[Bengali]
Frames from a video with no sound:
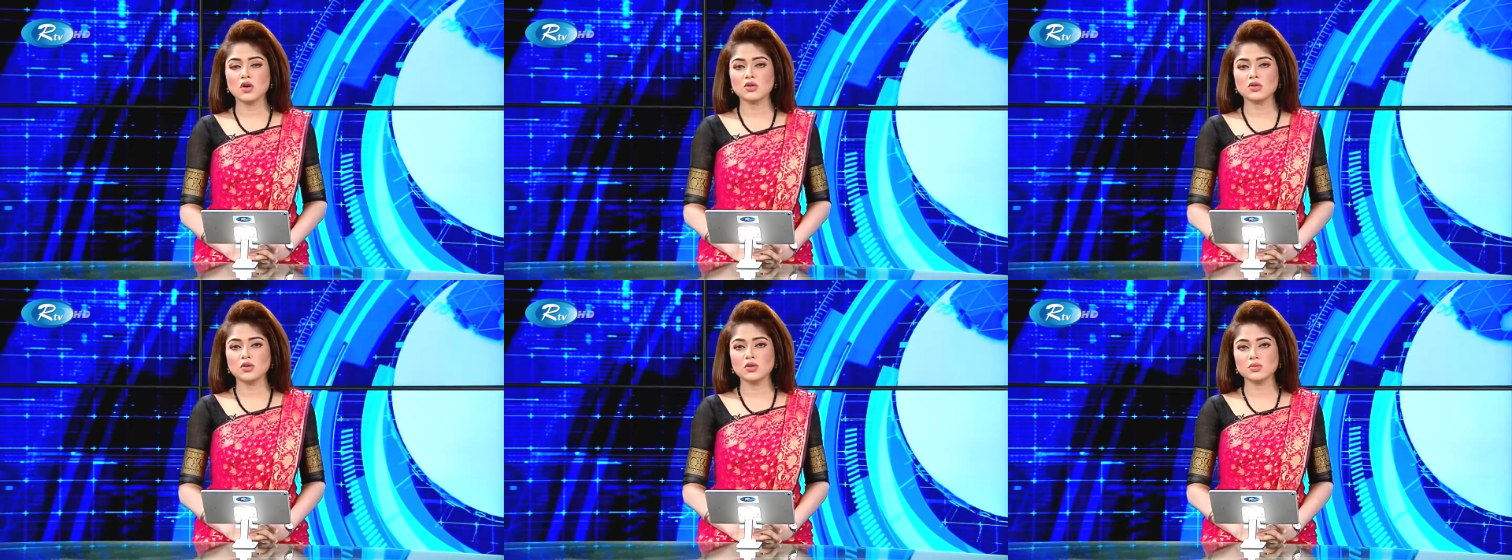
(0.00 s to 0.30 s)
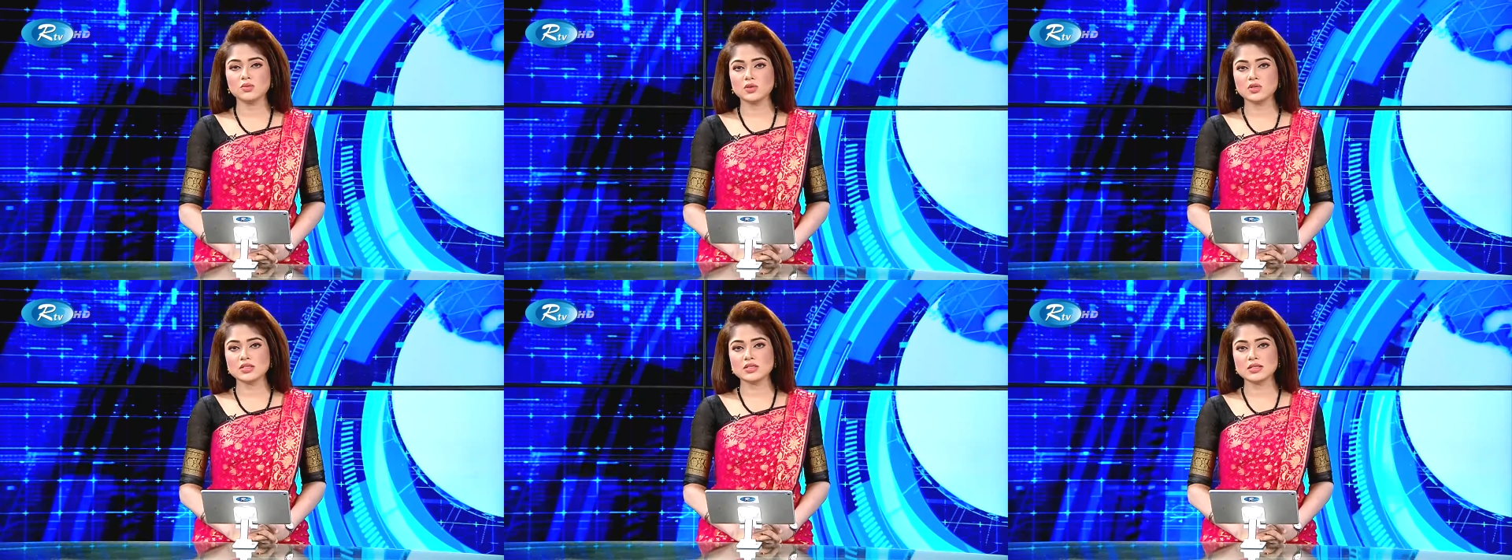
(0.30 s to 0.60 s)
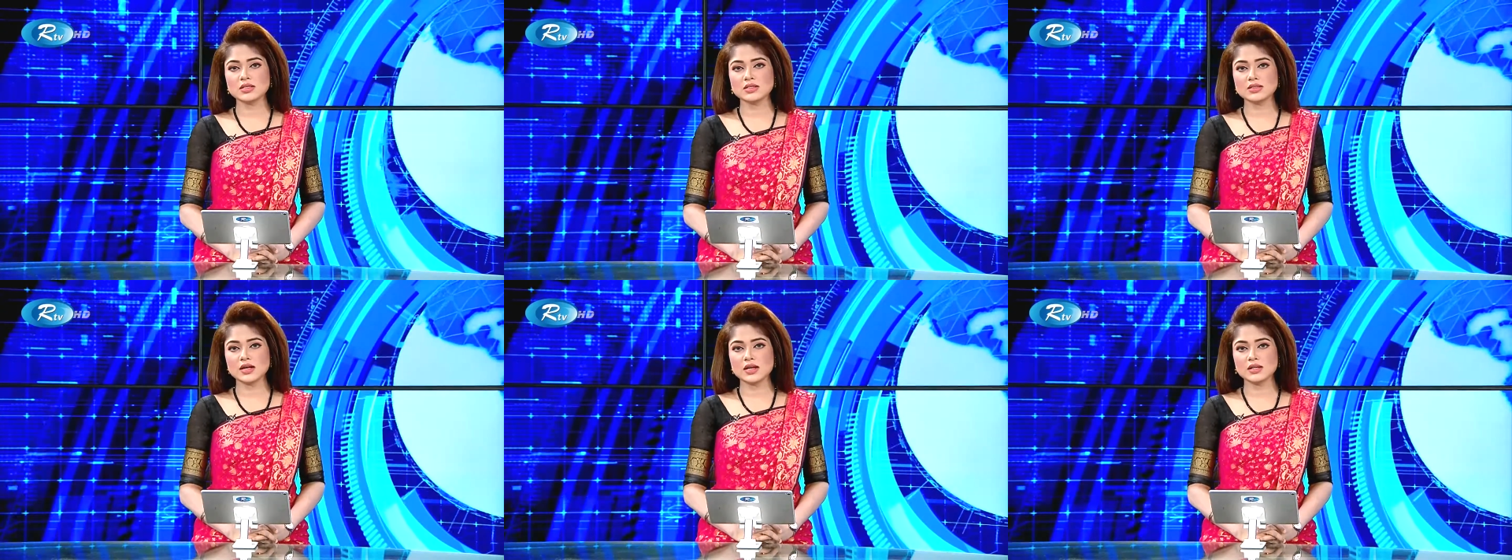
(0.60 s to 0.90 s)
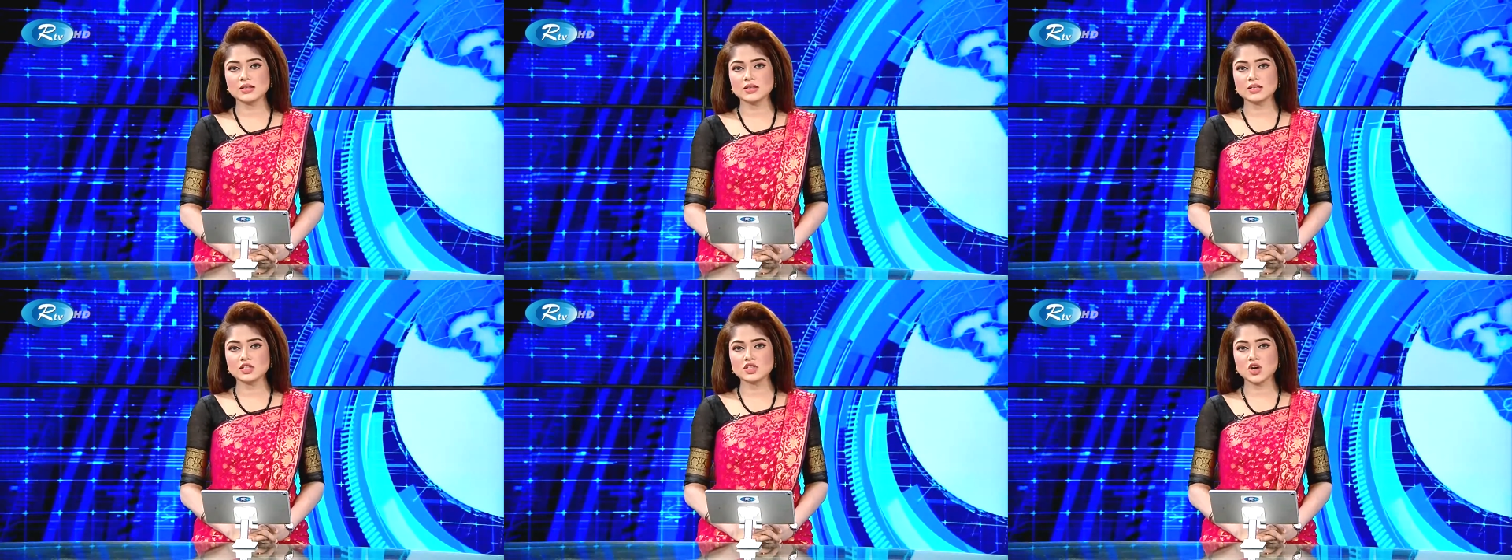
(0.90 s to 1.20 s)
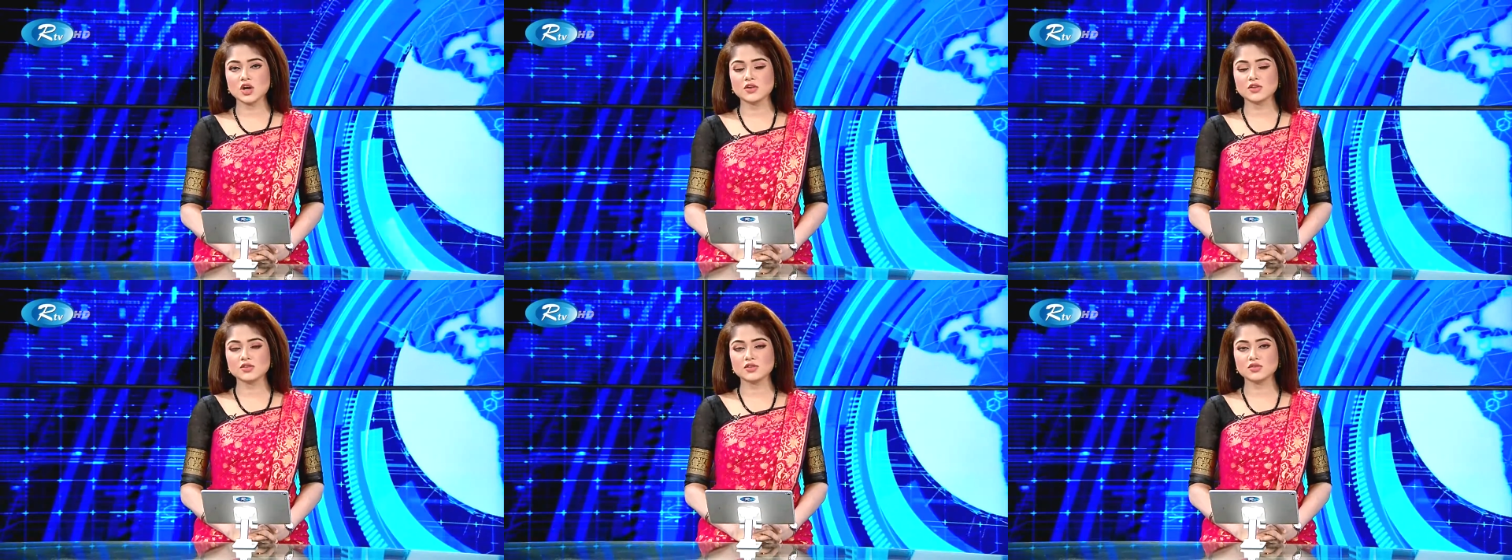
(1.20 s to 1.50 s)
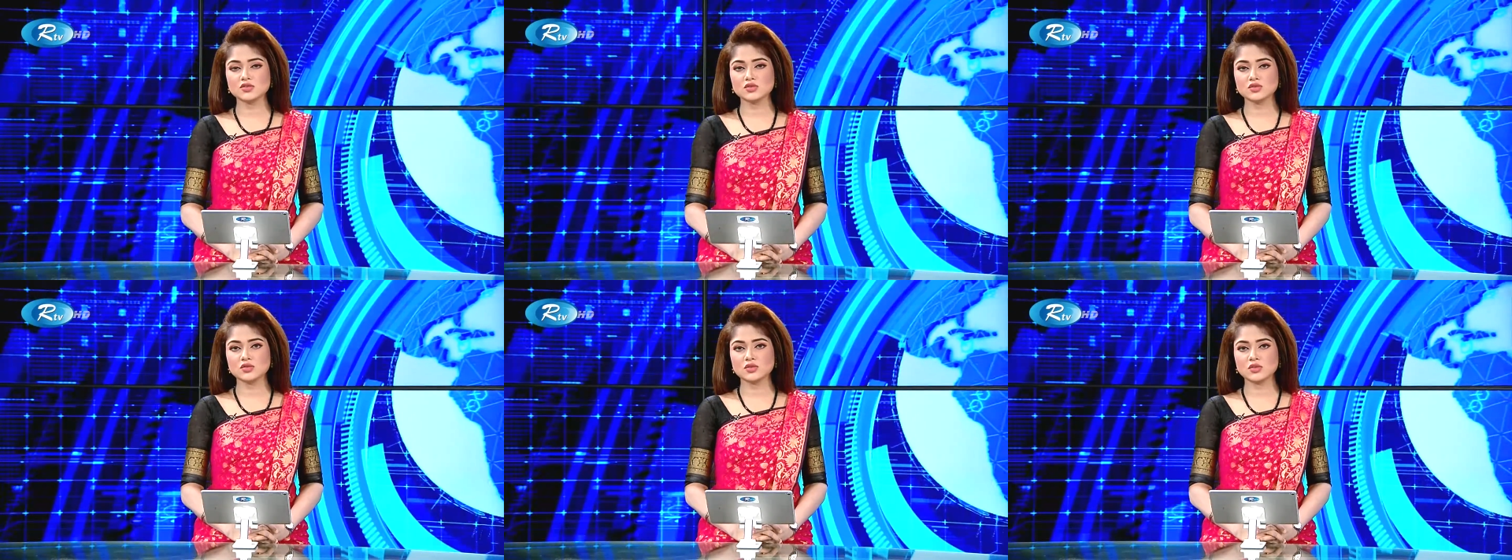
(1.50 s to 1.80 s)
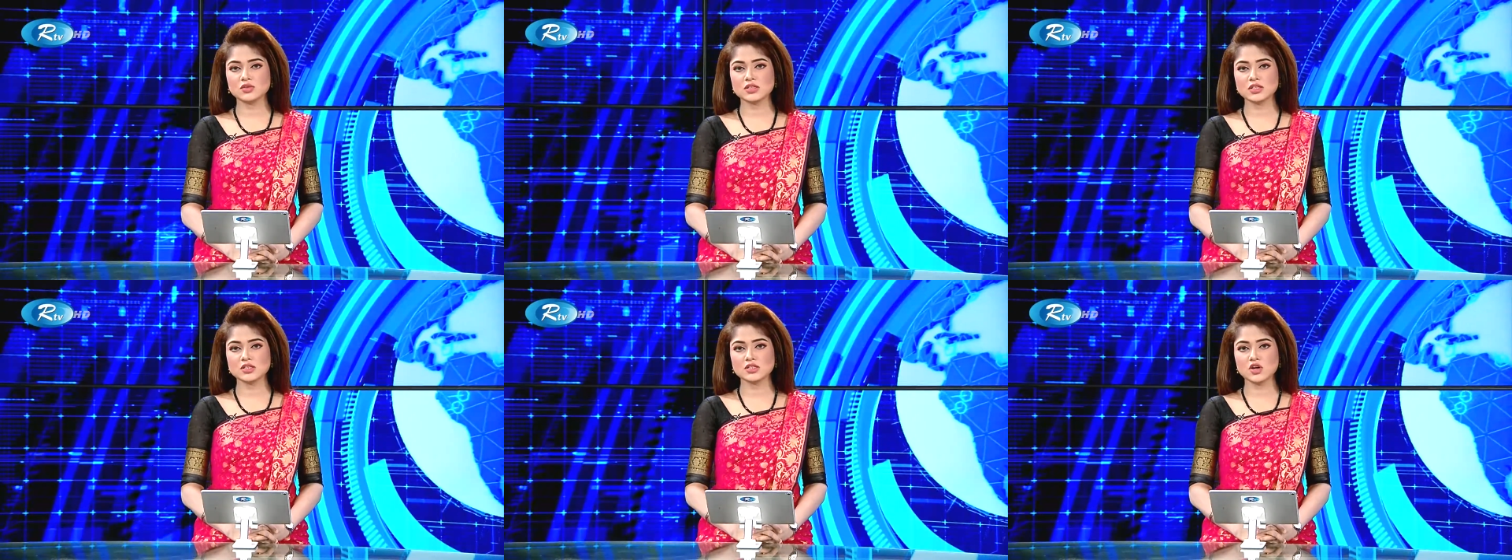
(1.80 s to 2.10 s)
লকডাউন পরিস্থিতি জানাতে সরাসরি যুক্ত
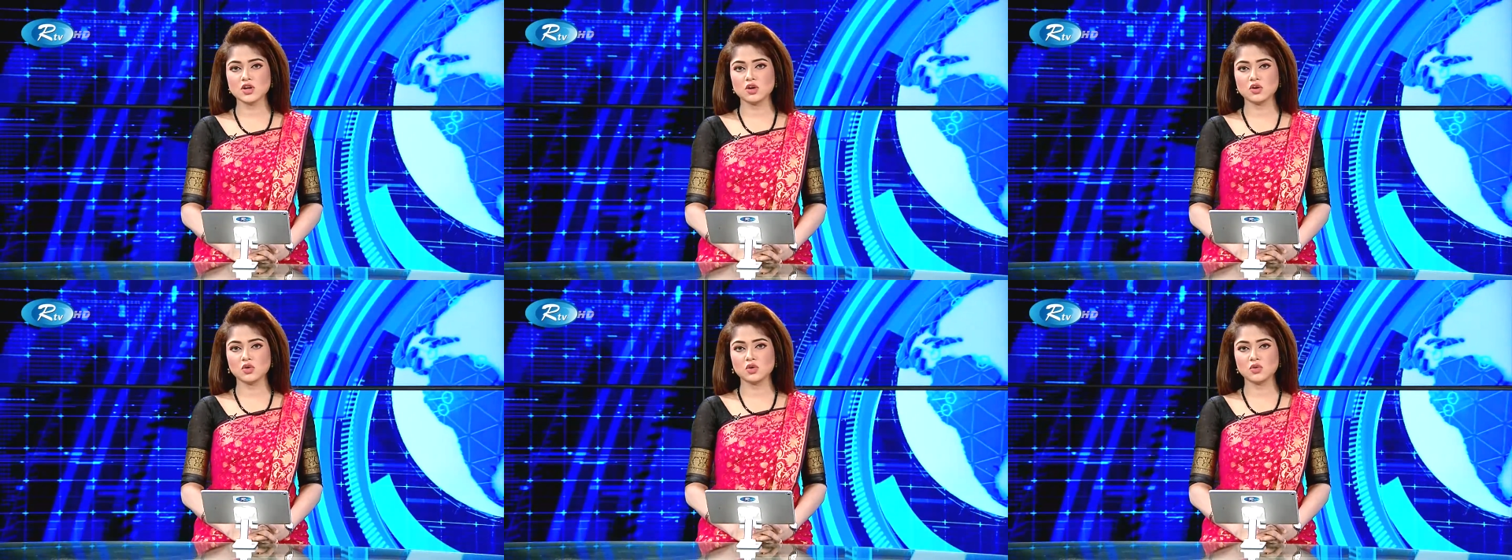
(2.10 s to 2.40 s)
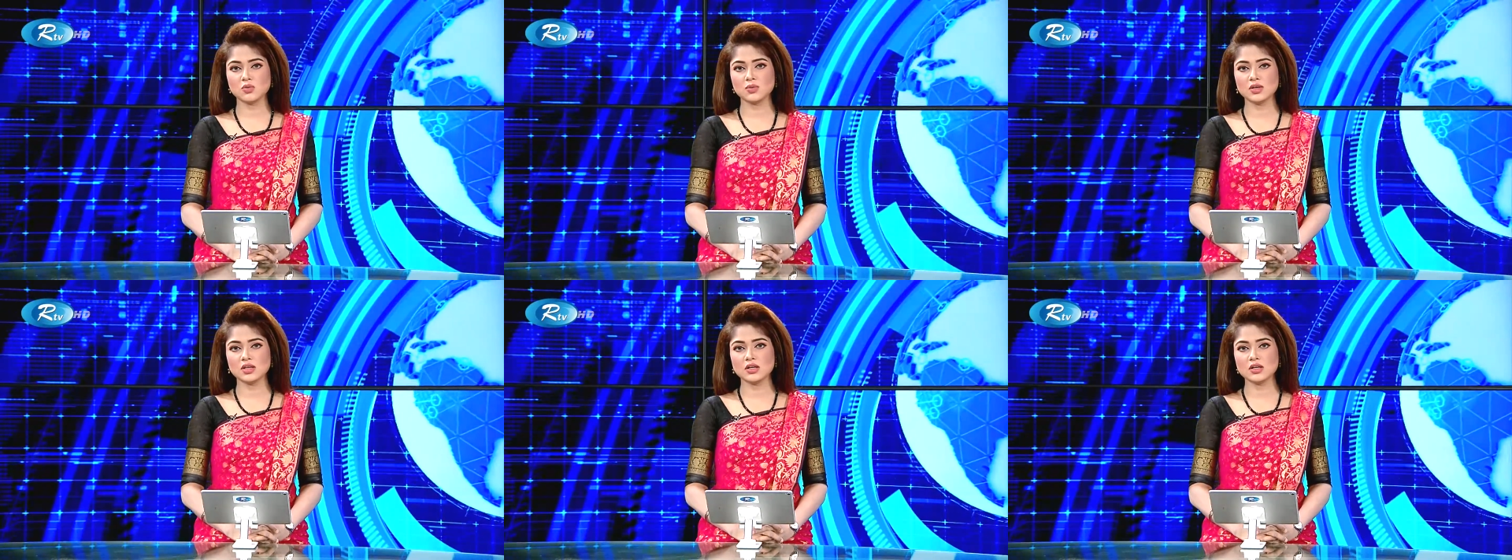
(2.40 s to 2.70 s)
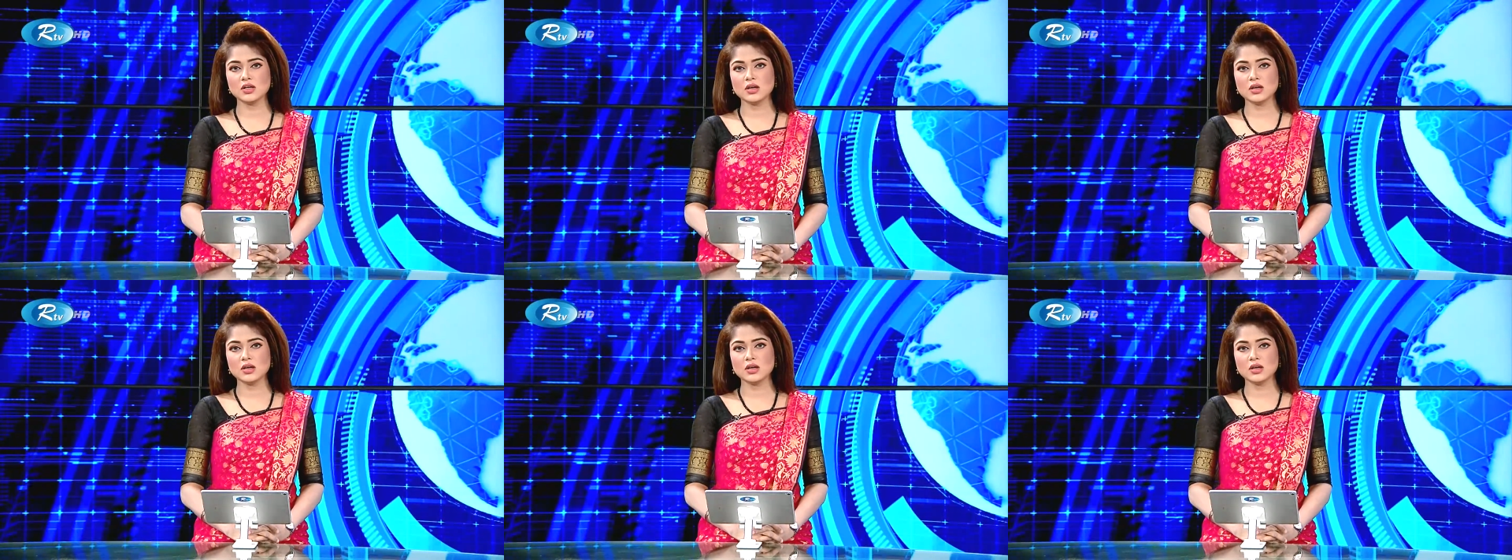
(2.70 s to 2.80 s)
হচ্ছেন সহকর্মী